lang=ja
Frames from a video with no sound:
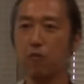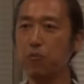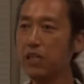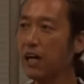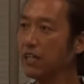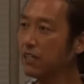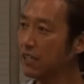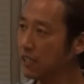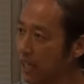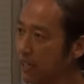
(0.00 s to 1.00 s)
見られ
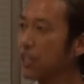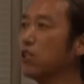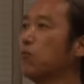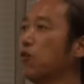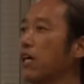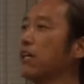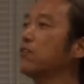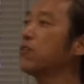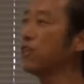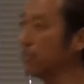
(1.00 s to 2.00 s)
てない方もおられ
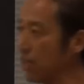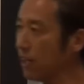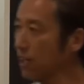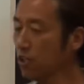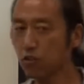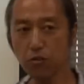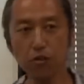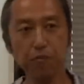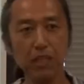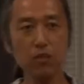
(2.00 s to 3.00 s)
るのでねちょっ
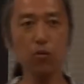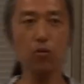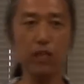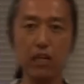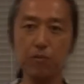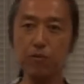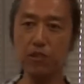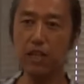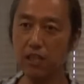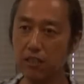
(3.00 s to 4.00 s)
とピンとこない部
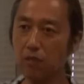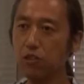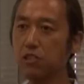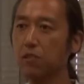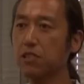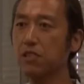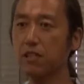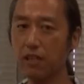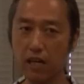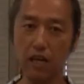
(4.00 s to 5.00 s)
分があるかもしれま
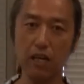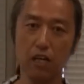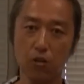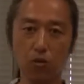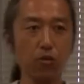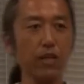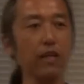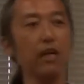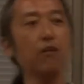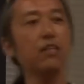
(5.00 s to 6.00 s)
せんがこの
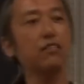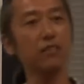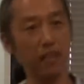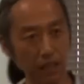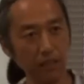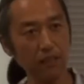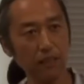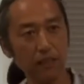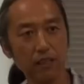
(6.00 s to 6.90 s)
映画はですね